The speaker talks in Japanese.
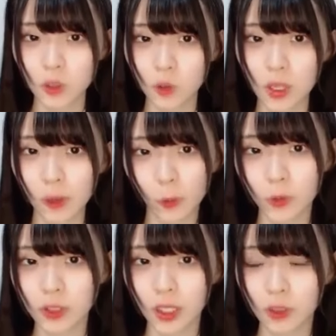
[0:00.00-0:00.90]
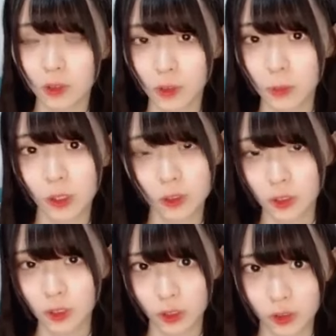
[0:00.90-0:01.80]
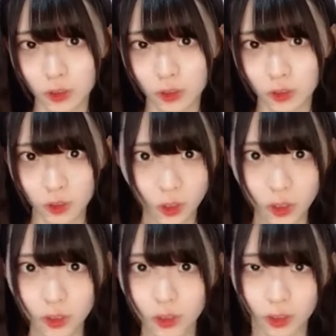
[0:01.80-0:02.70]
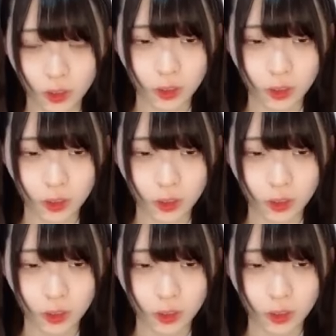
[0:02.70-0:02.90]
周年コンサートでびっくりしたえってなっ